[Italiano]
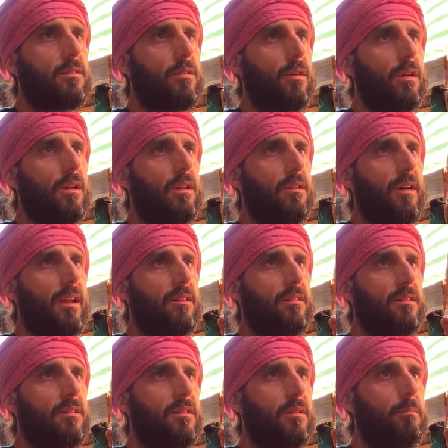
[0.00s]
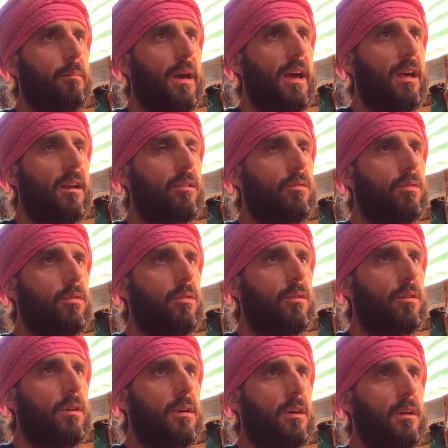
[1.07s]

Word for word: teorie diverse, si perdono